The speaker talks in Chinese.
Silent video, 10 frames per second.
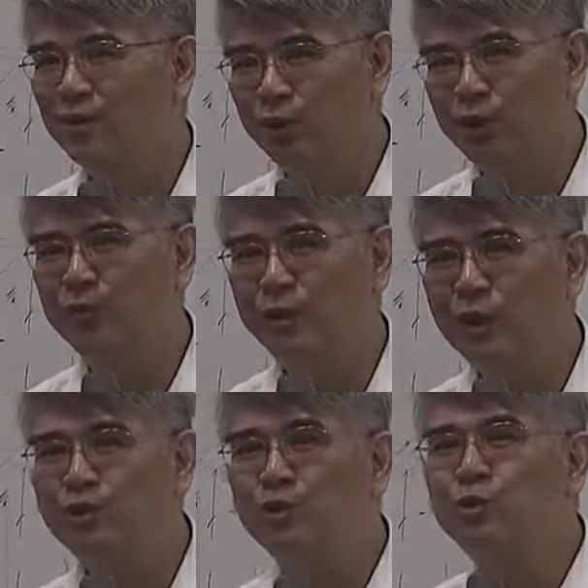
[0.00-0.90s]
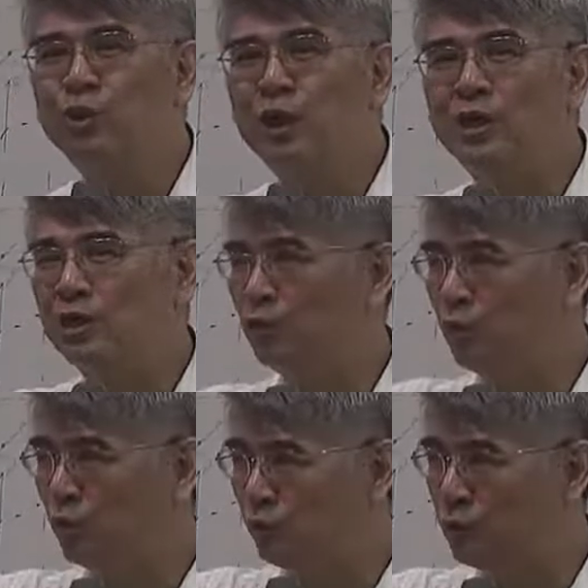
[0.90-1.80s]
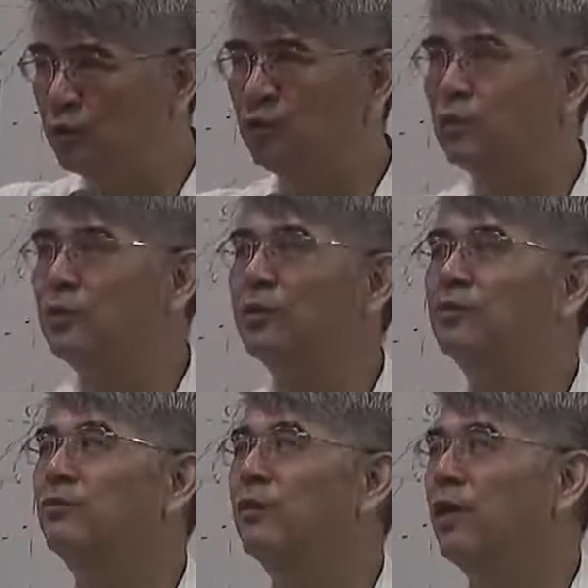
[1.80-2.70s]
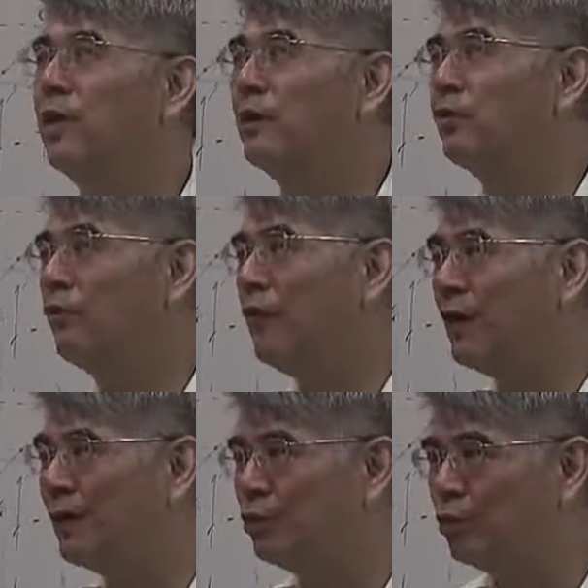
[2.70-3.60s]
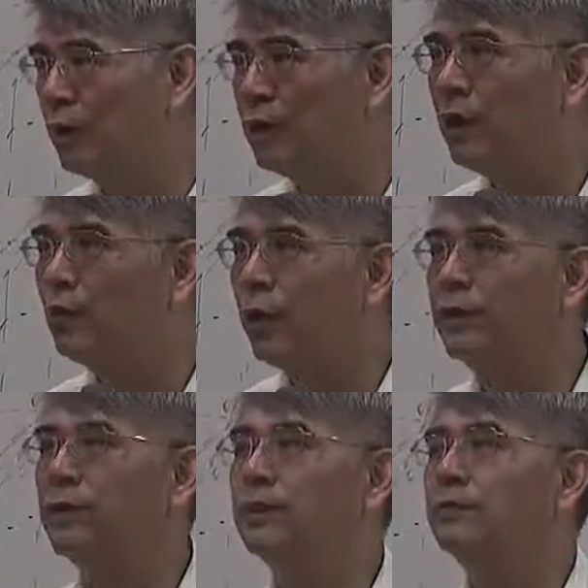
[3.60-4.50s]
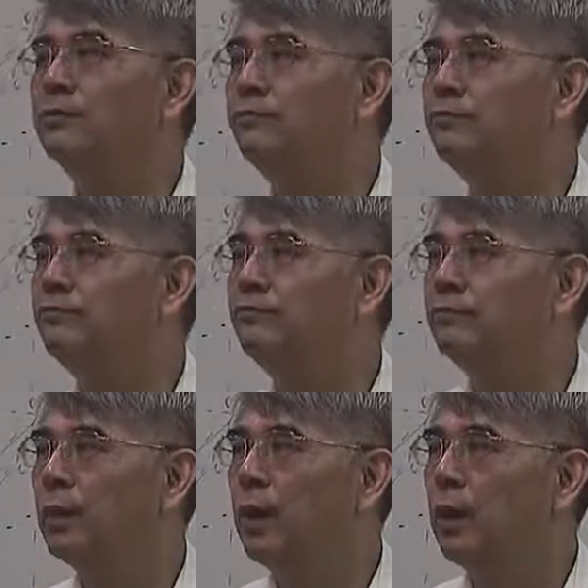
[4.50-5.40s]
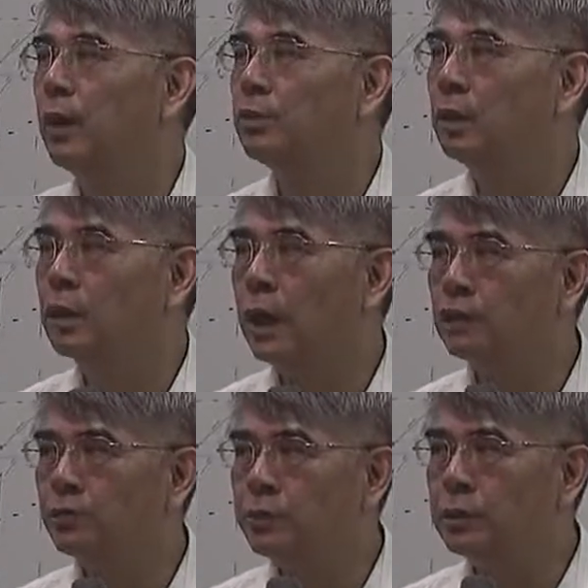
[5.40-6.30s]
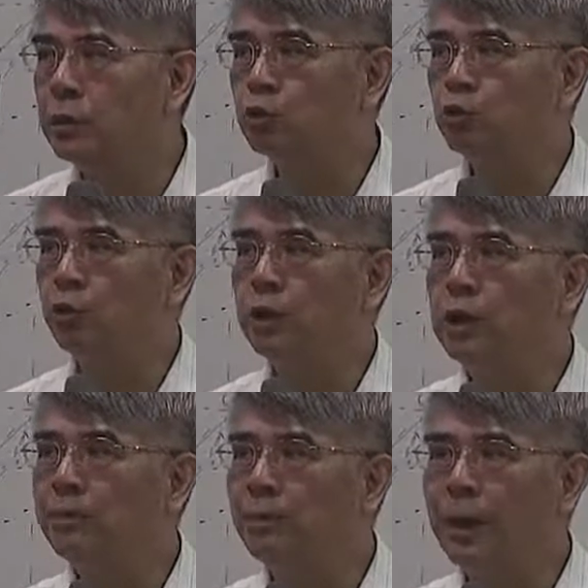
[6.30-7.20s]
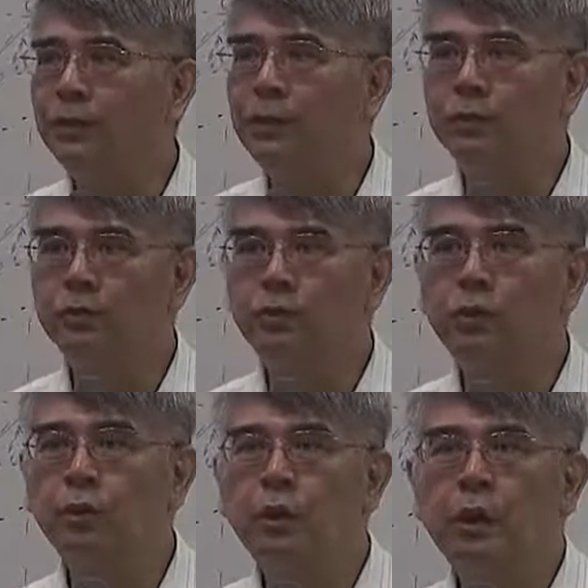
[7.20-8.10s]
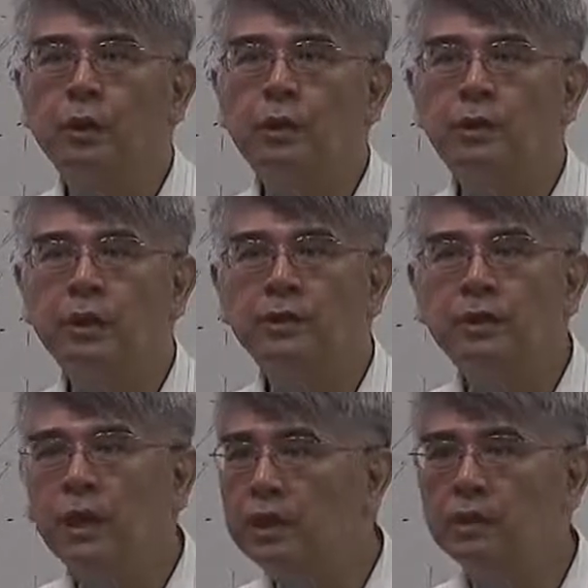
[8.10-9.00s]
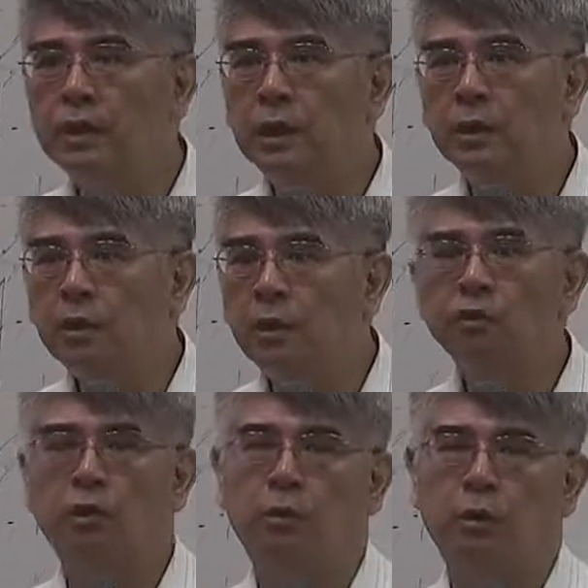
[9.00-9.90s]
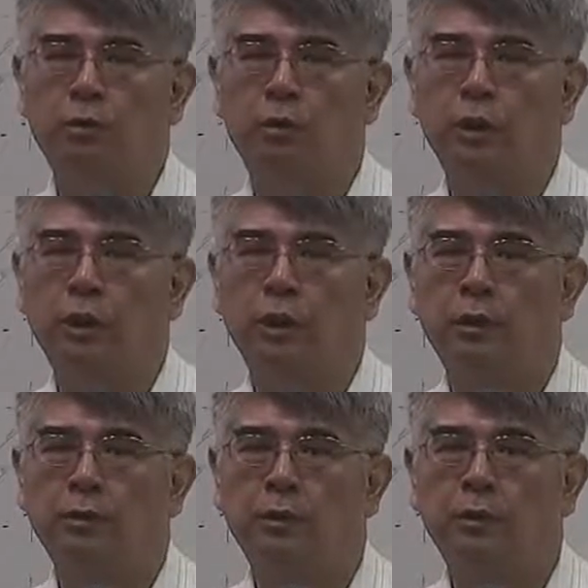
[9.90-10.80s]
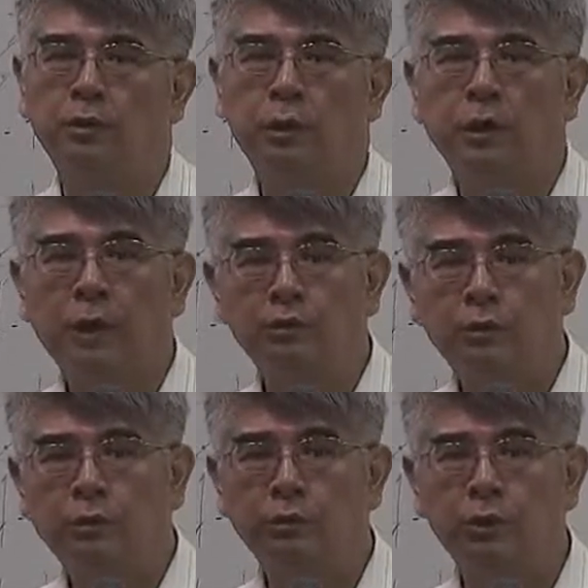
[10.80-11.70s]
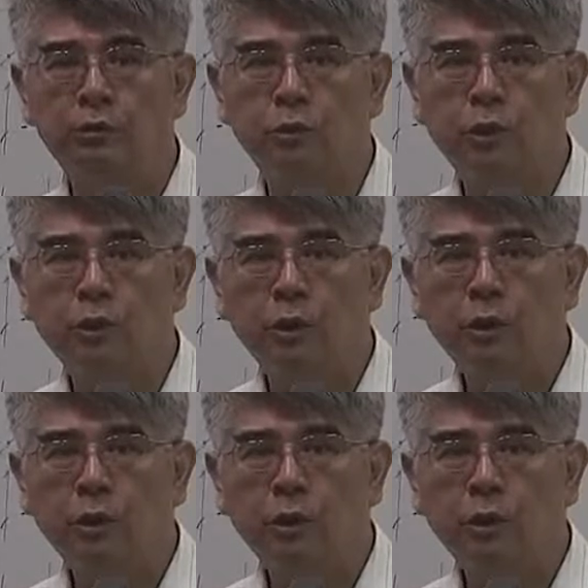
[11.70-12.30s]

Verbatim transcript: 锁定比较初阶的学统计学的人，所发展出来一套软体，所以它就比较属于一般的，就是说你在商业界够用了可以了，或者你刚学统计学